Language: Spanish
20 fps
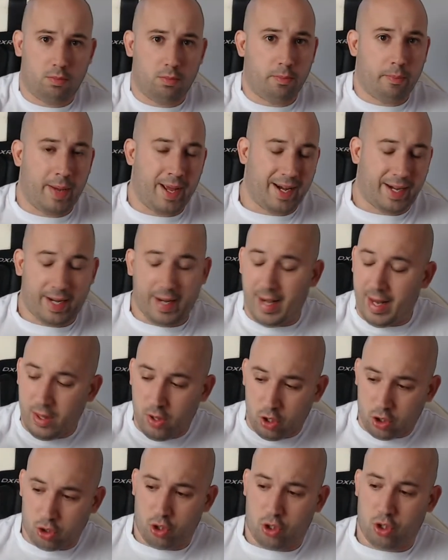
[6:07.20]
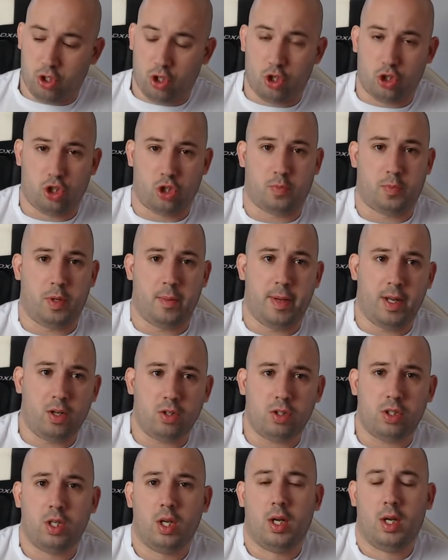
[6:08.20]
me he releído estos, los dos
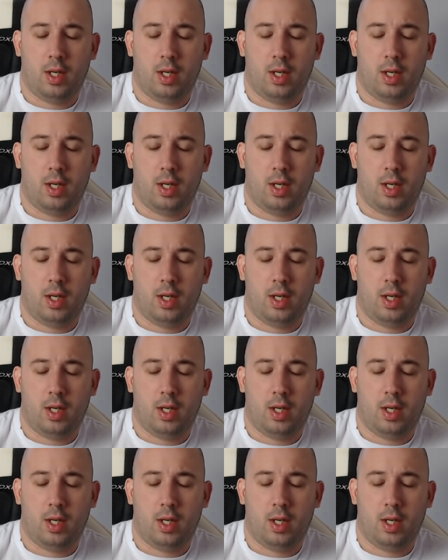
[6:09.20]
primeros